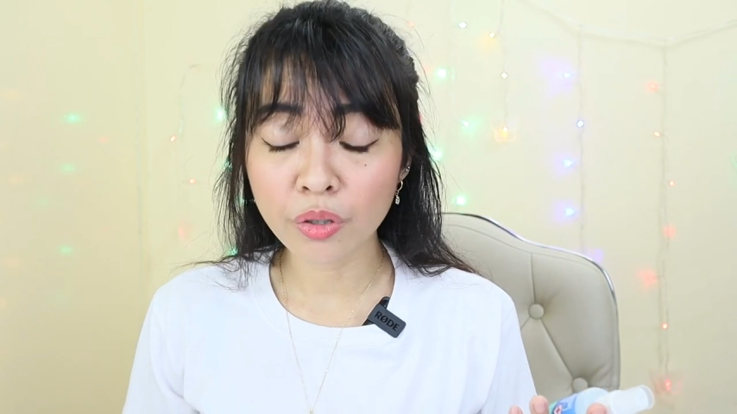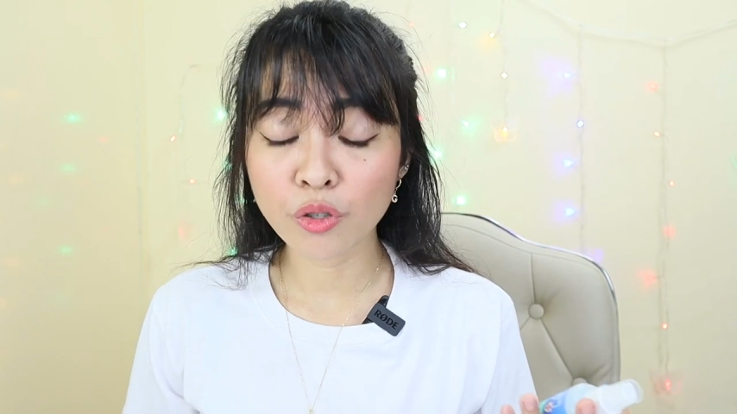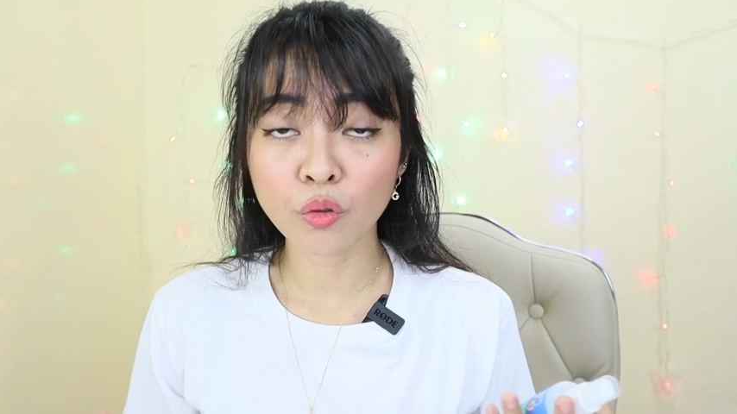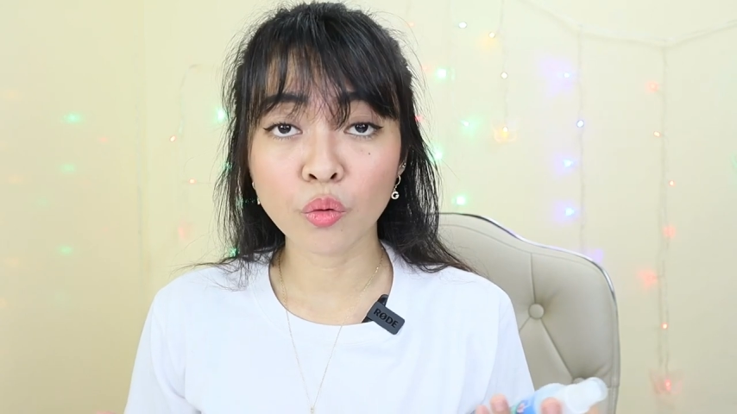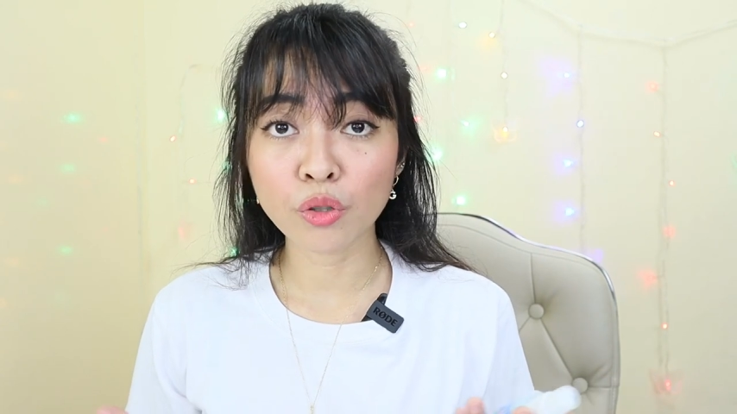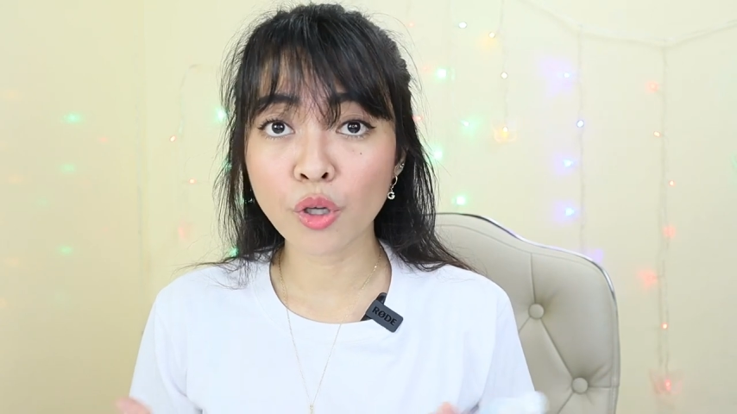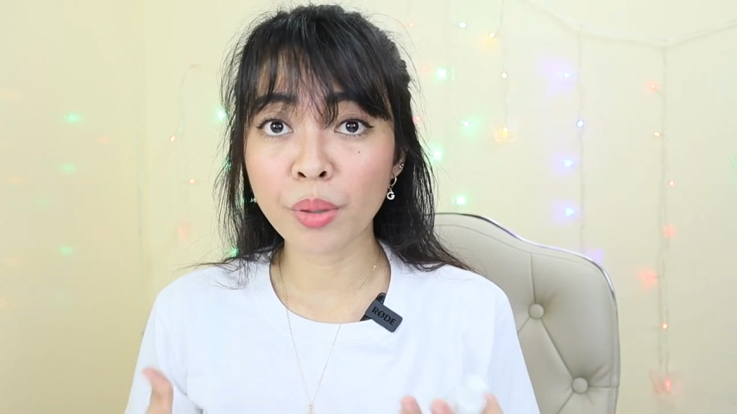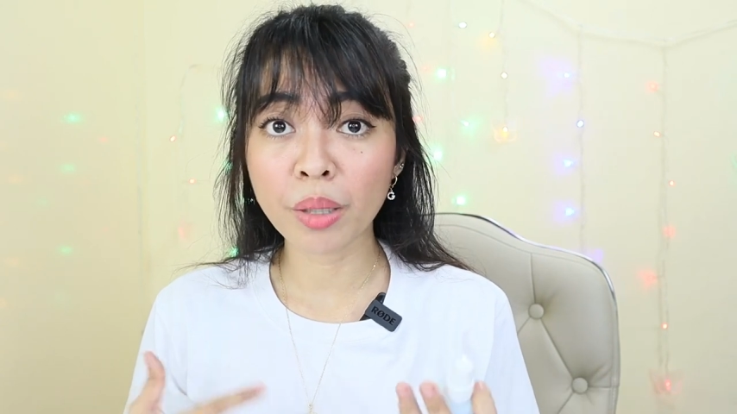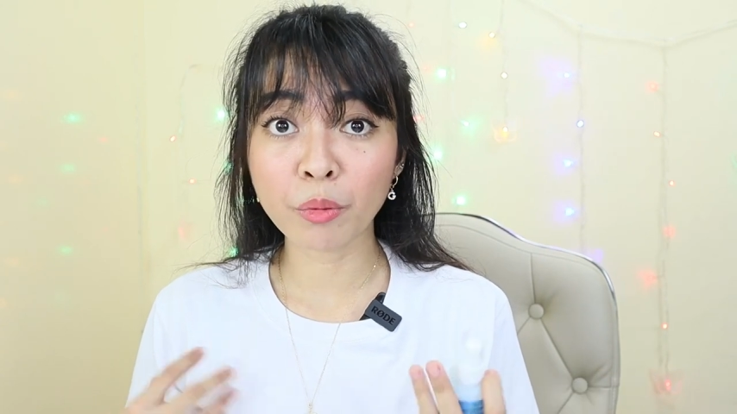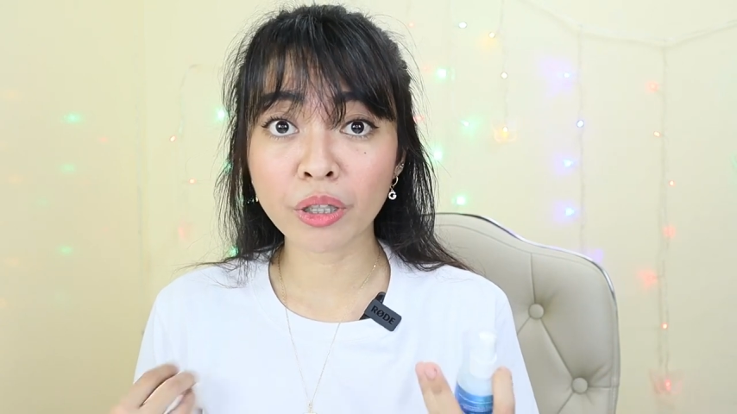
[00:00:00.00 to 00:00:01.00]
So,
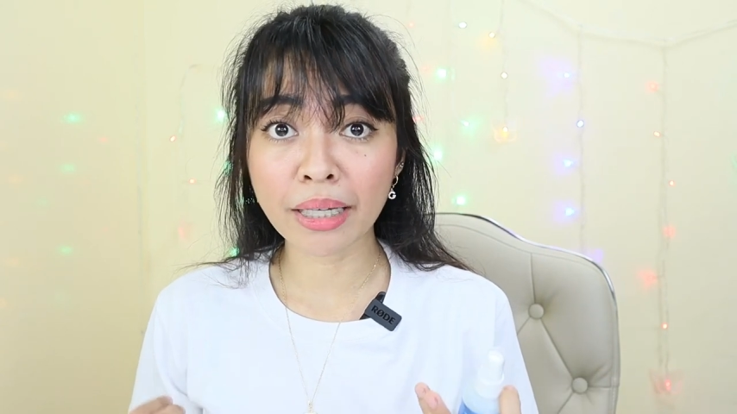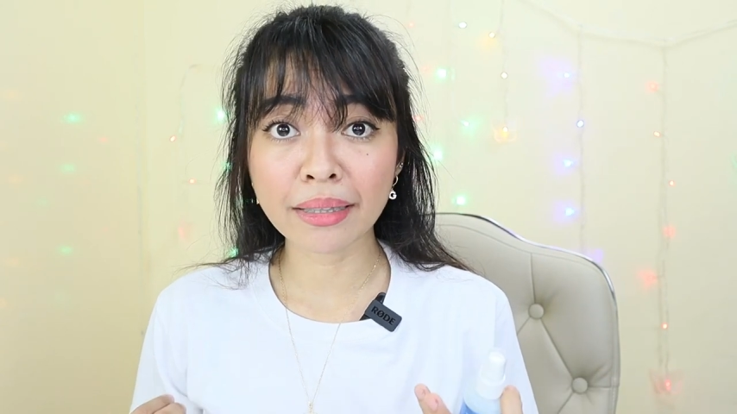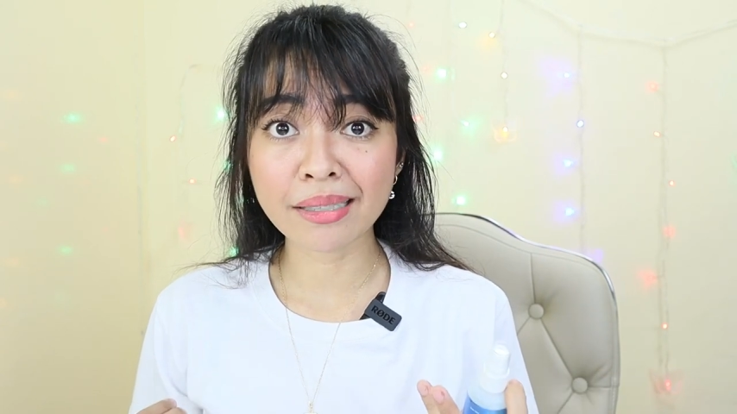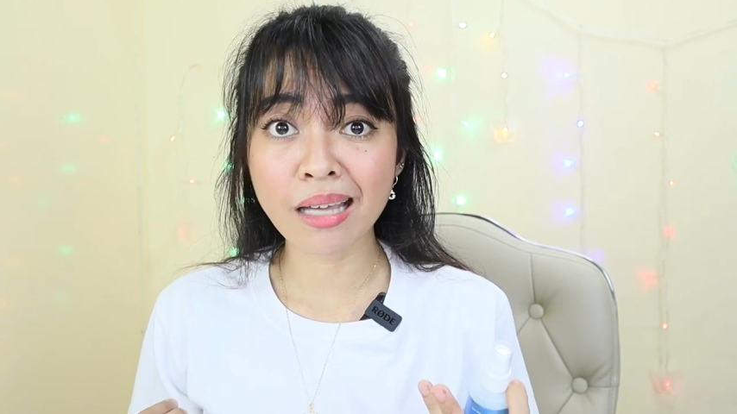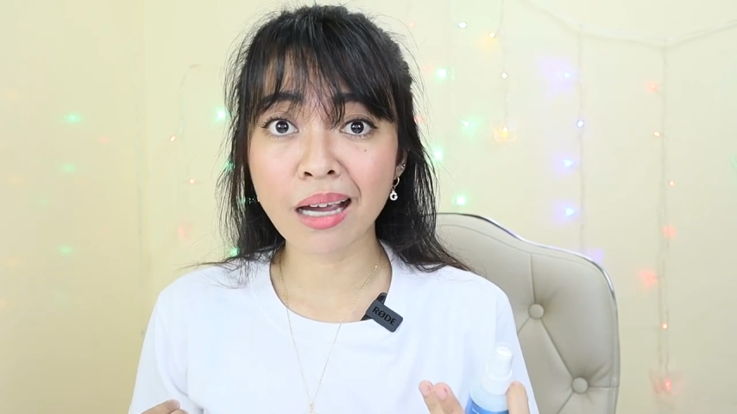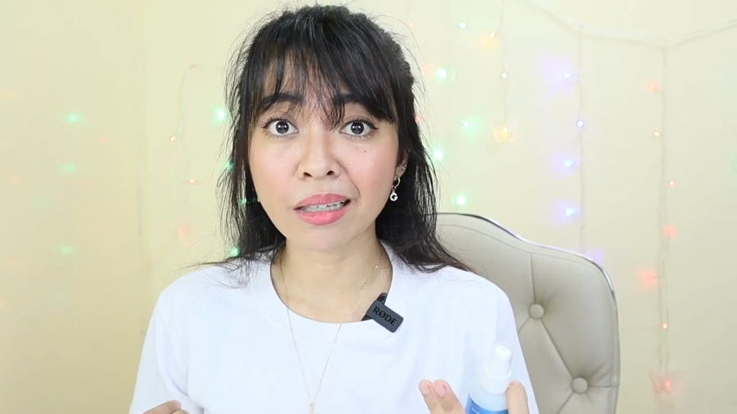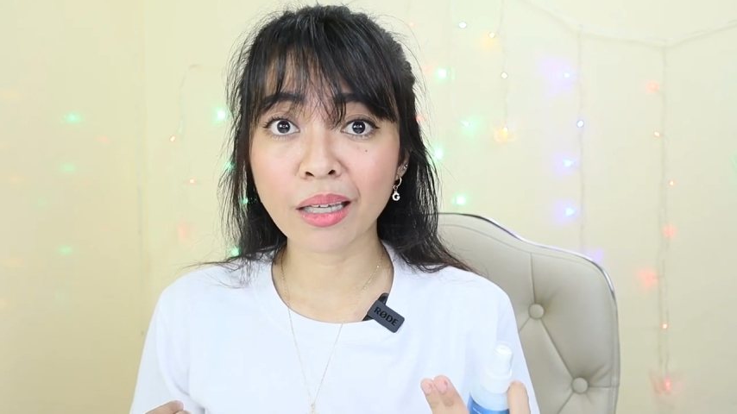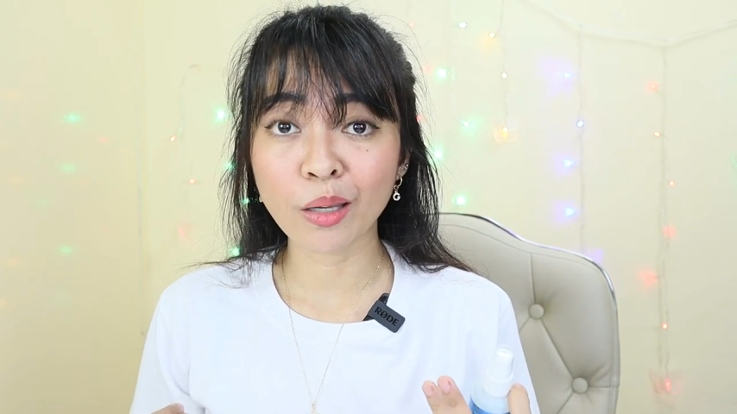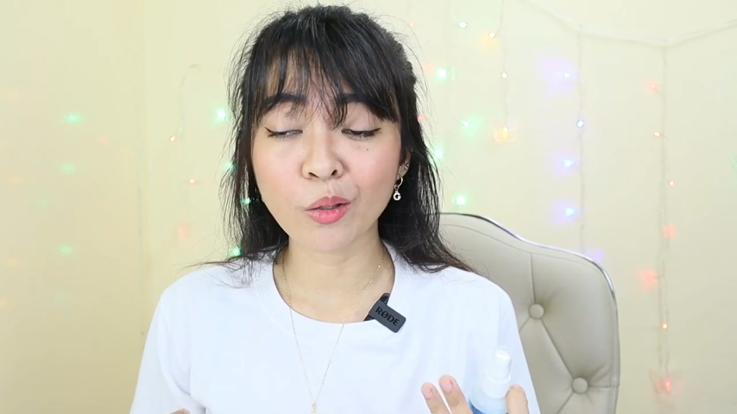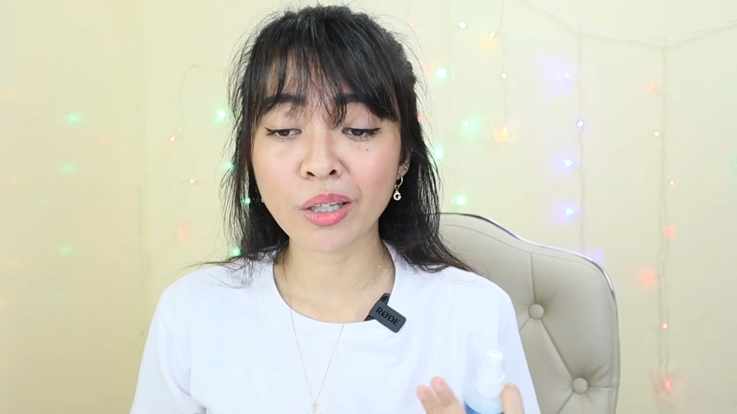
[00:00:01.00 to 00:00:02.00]
sobrang importante sa akin
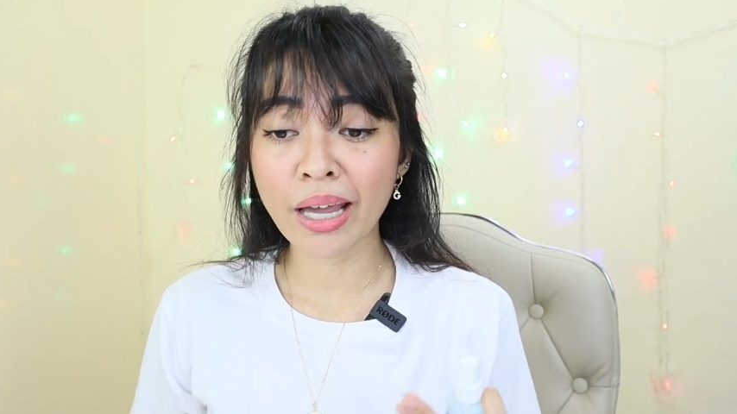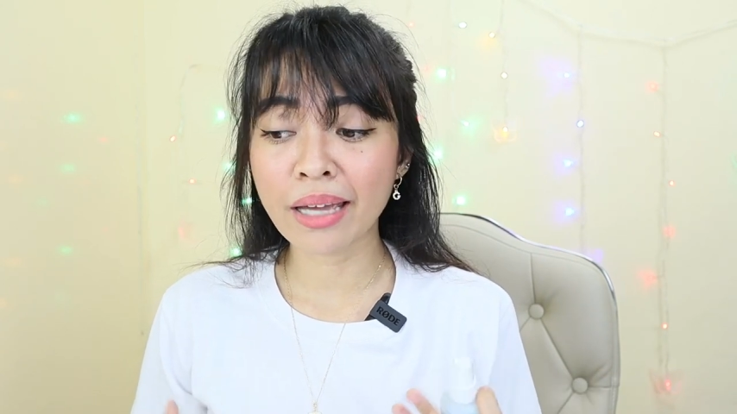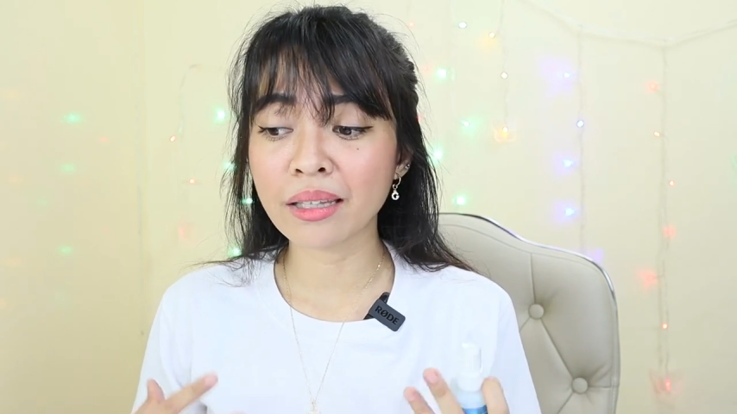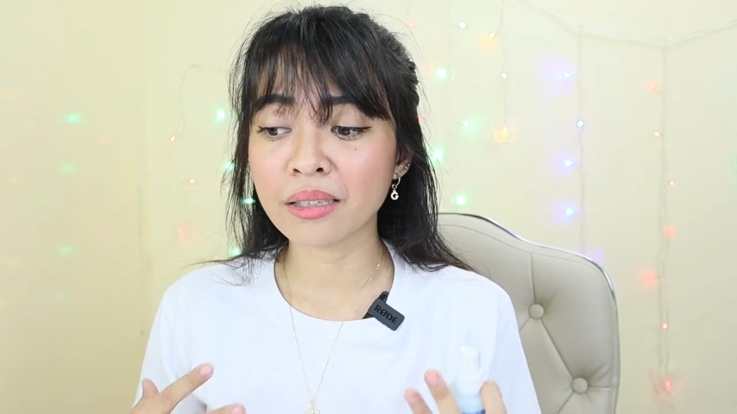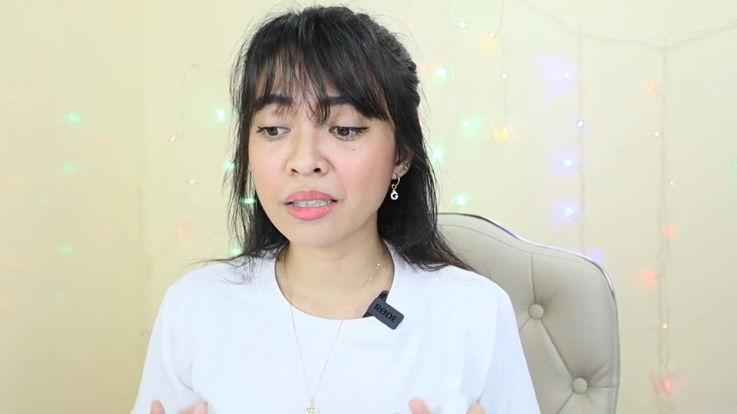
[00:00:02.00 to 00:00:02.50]
ngayon yan.